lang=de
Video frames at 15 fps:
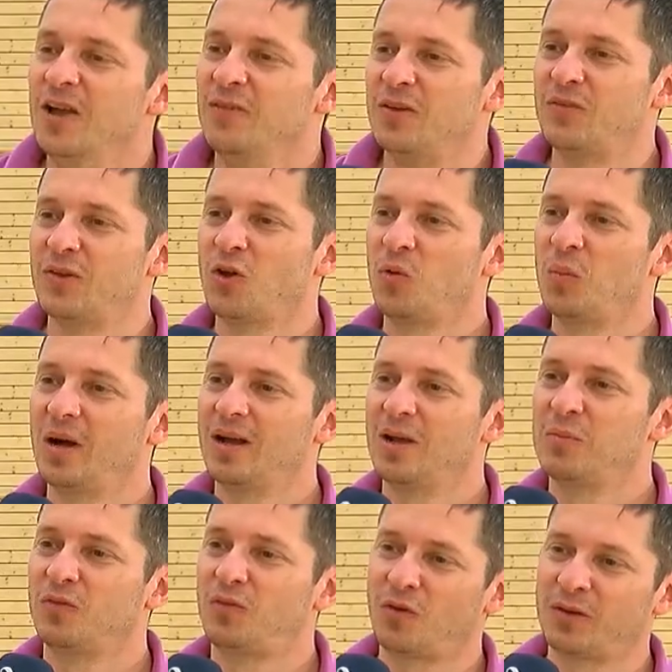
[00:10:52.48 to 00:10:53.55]
Wenn wir nochmal,
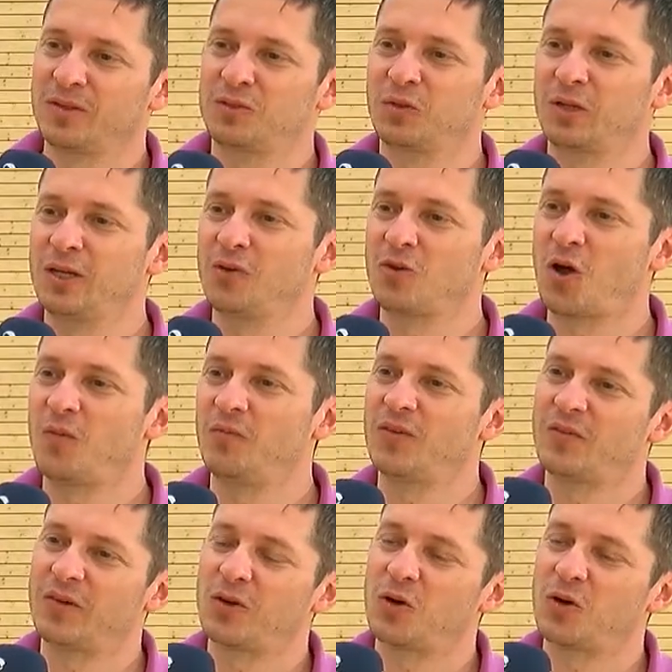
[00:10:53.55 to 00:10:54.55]
bevor wir zu Rio kommen, wenn wir